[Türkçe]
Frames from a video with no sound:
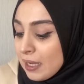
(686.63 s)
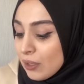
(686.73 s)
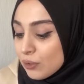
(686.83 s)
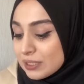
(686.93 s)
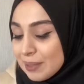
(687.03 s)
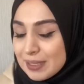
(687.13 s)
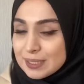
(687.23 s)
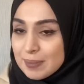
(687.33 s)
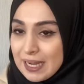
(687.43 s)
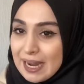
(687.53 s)
O yüzden
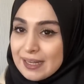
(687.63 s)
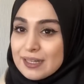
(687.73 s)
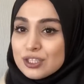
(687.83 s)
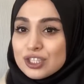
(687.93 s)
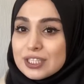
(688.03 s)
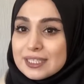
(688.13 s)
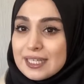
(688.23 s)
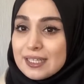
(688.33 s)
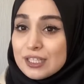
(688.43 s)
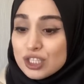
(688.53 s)
biraz bakarken açıkçası
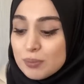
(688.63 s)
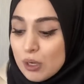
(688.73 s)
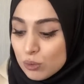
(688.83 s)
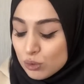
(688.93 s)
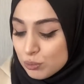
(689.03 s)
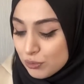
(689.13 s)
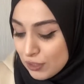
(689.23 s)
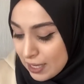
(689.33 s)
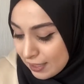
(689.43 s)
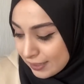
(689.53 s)
hani acaba olur mu
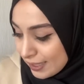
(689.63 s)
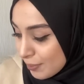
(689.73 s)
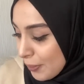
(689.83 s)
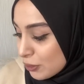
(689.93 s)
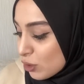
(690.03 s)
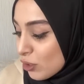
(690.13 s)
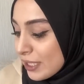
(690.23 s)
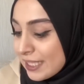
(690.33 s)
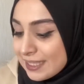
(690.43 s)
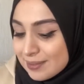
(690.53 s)
falan dedim ama sonra
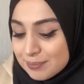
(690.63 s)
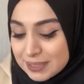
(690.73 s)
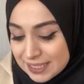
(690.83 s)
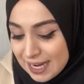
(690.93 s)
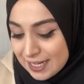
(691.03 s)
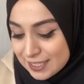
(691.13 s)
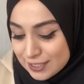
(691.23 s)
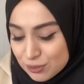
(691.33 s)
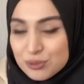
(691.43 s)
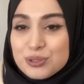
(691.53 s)
gittim bir
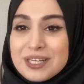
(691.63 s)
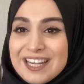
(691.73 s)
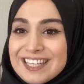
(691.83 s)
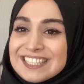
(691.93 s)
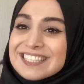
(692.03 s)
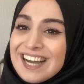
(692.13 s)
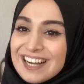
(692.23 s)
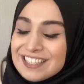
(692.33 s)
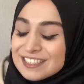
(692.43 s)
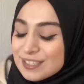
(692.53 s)
tanesini 3 renginde
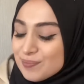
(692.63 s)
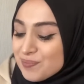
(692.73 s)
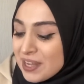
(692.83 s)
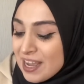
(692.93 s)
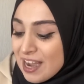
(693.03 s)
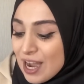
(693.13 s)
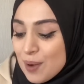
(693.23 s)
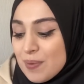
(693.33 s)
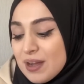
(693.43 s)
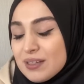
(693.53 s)
aldım.
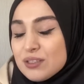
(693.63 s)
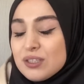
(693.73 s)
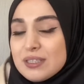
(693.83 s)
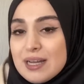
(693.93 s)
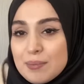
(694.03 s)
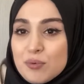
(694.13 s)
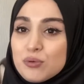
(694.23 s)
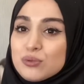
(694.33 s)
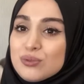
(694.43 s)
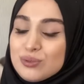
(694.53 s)
Ama tam
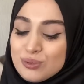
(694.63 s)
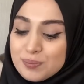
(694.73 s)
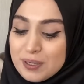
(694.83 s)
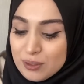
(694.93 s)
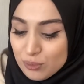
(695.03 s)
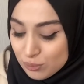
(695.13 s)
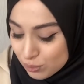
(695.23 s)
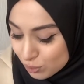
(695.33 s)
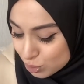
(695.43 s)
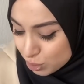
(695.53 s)
oldu, süper
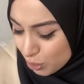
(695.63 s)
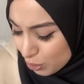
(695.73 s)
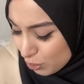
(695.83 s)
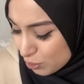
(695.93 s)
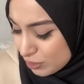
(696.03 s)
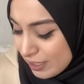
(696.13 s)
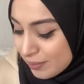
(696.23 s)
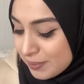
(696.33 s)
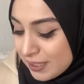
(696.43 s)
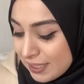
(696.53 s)
oldu. Çok
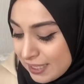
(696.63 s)
güzel bir